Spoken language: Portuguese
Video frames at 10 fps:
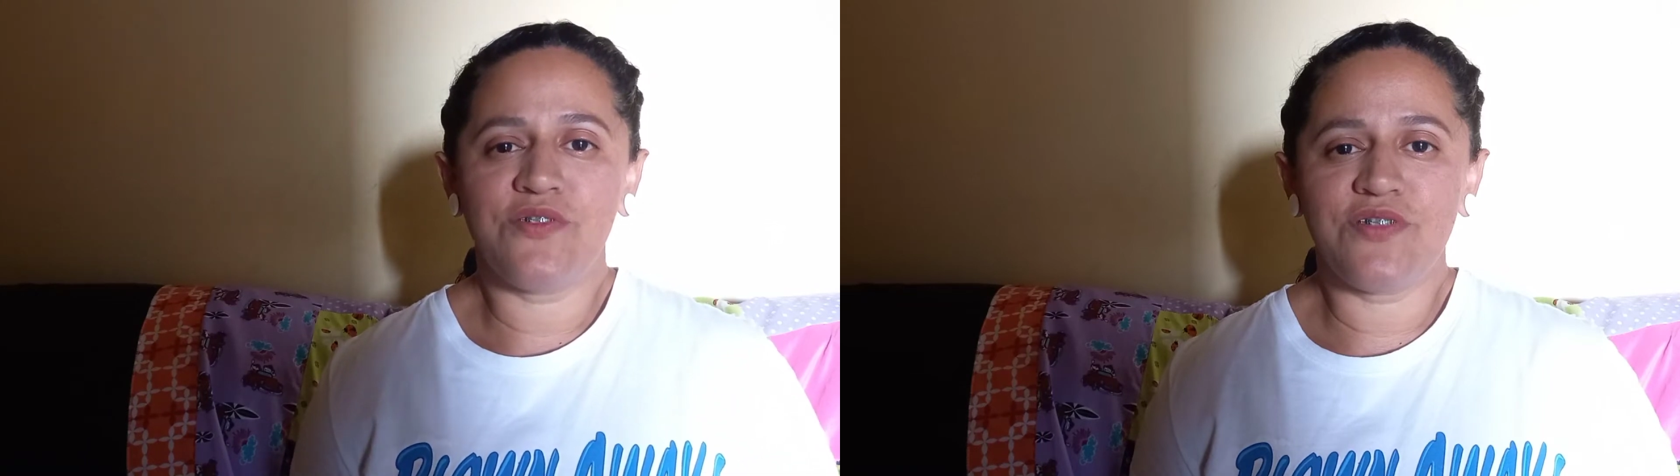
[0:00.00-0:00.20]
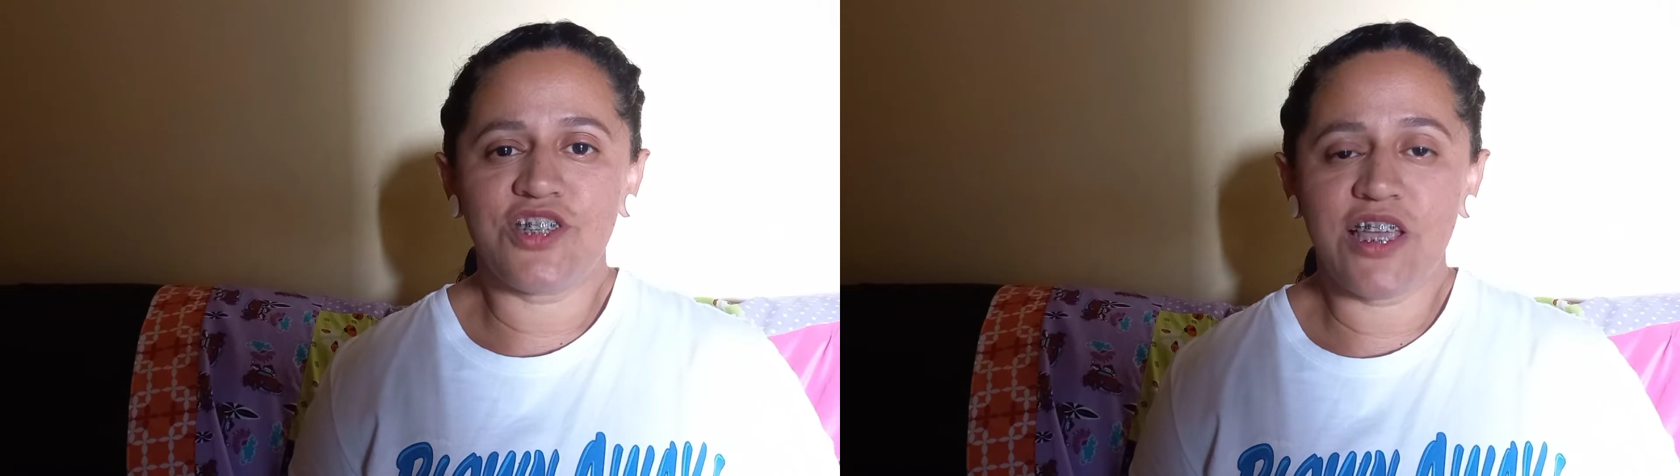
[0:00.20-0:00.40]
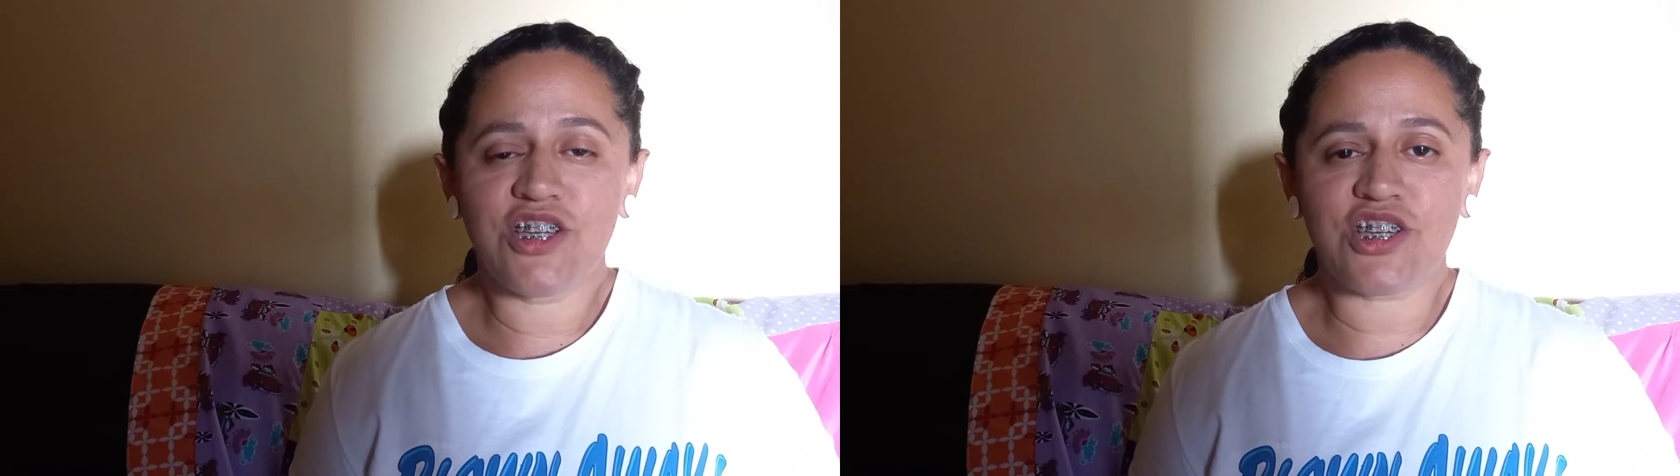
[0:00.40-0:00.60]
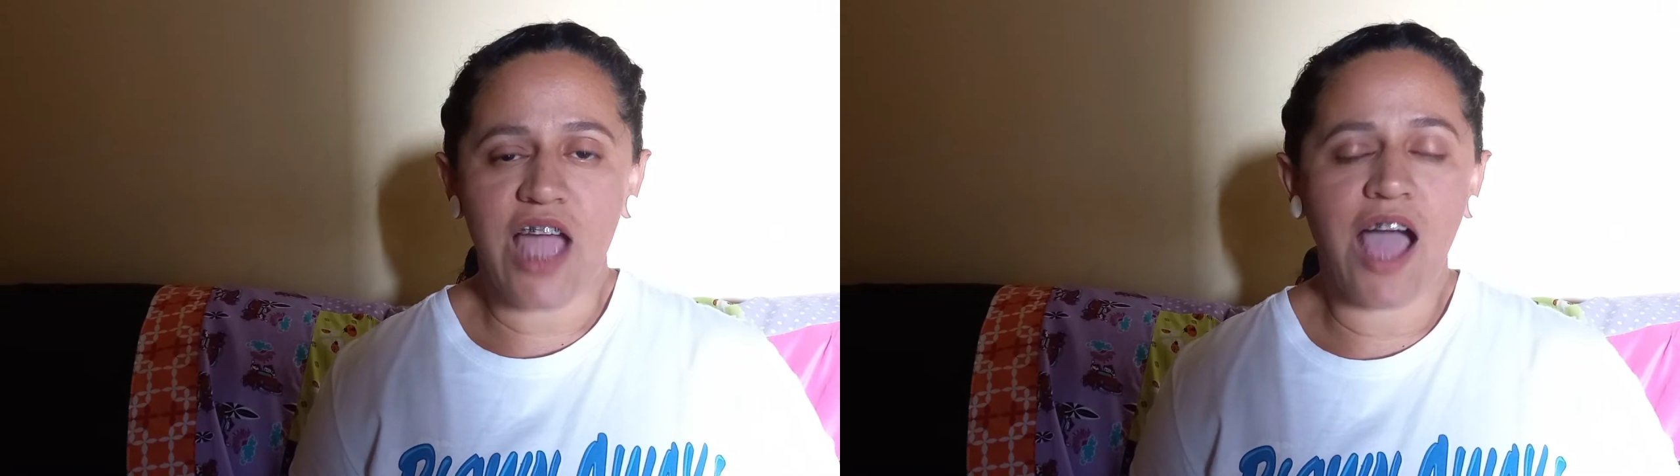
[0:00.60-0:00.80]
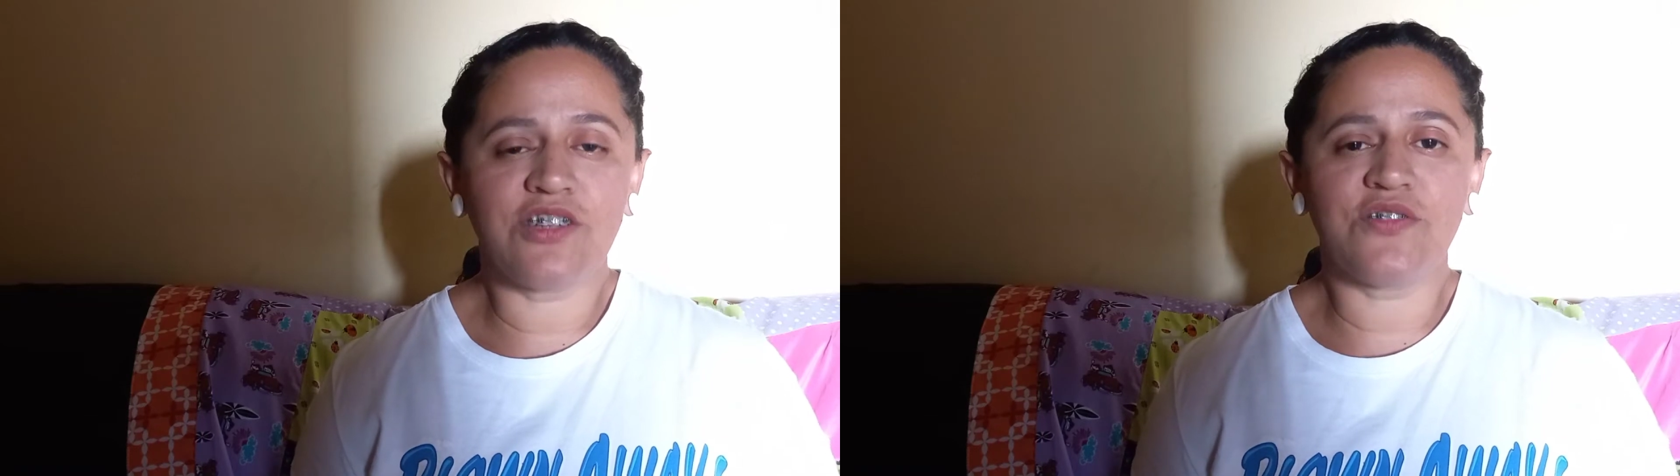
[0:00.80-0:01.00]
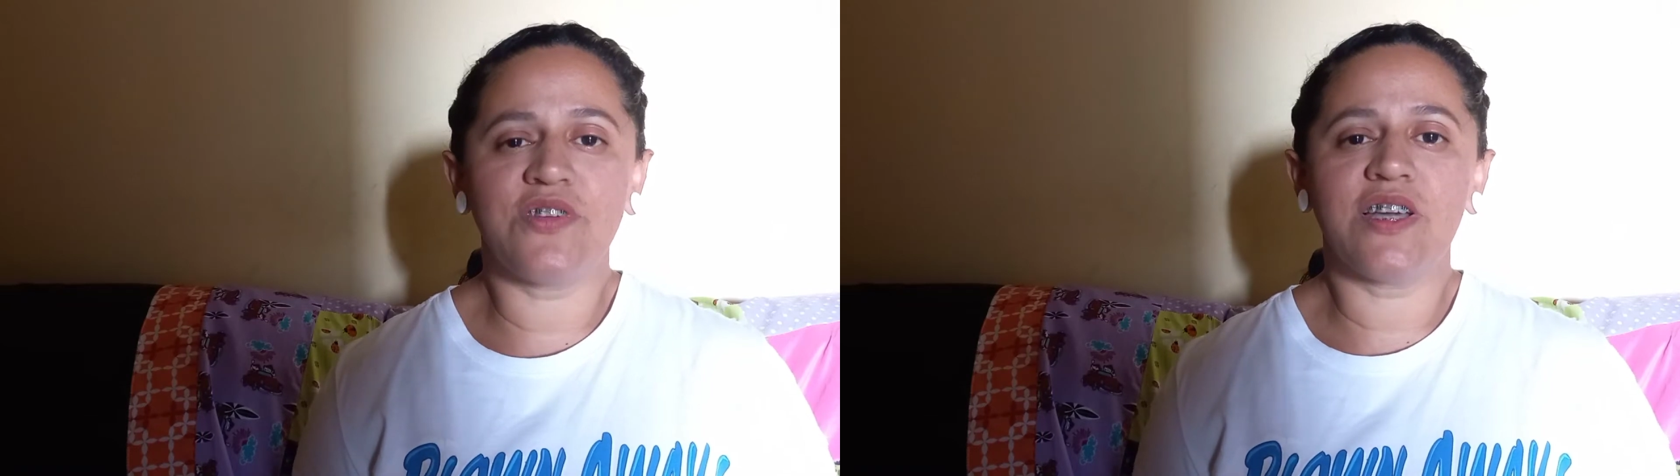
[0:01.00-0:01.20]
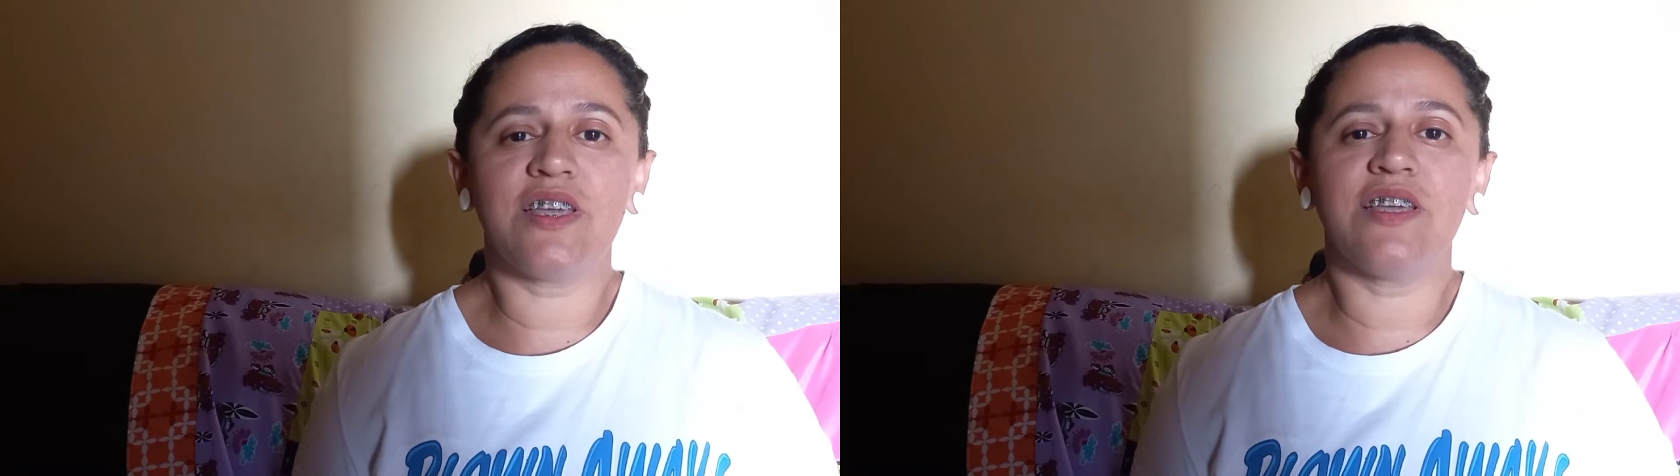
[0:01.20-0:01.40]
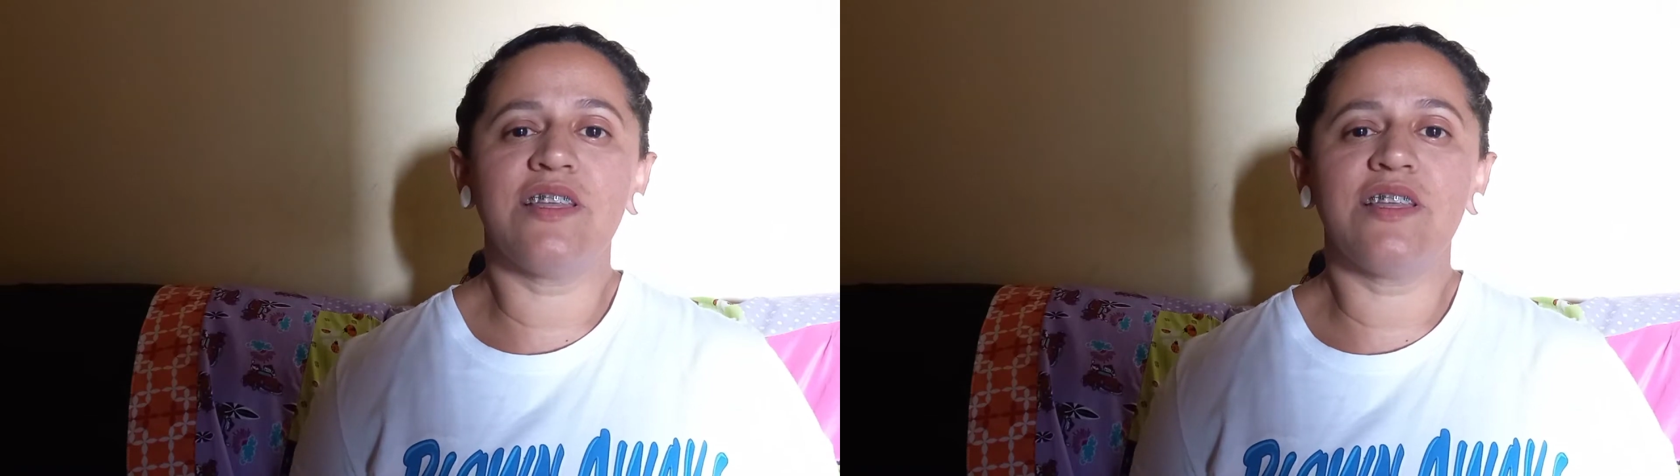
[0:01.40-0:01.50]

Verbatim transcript: de deixar de vir aqui